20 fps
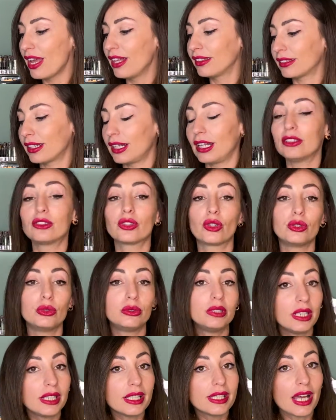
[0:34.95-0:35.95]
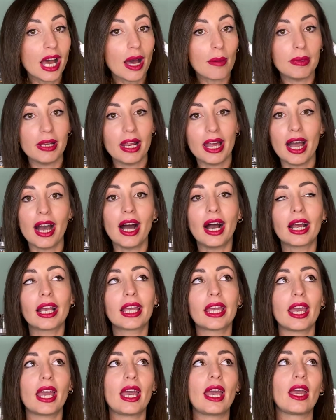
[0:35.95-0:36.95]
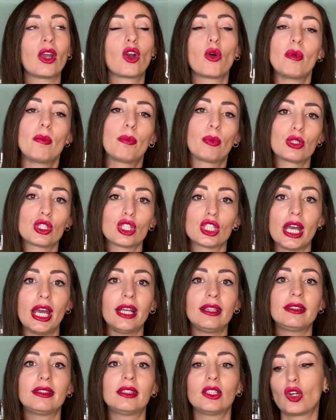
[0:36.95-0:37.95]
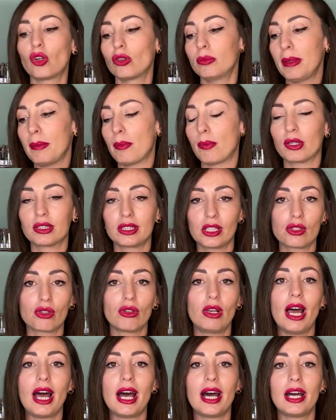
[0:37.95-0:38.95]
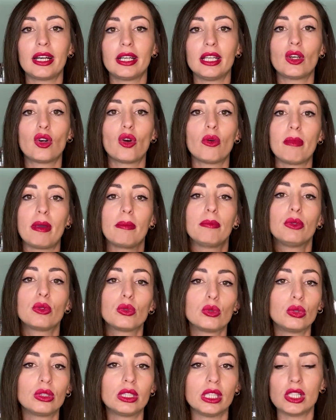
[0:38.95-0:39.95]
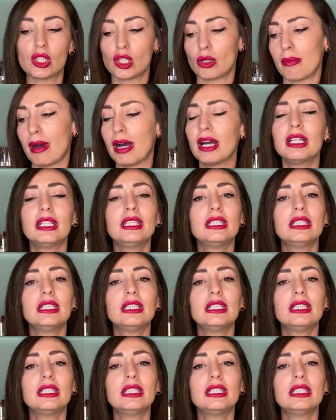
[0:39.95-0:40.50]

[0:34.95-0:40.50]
tra l'altro riutilizzabile anche come pochette, come portasolari, come beauty, insomma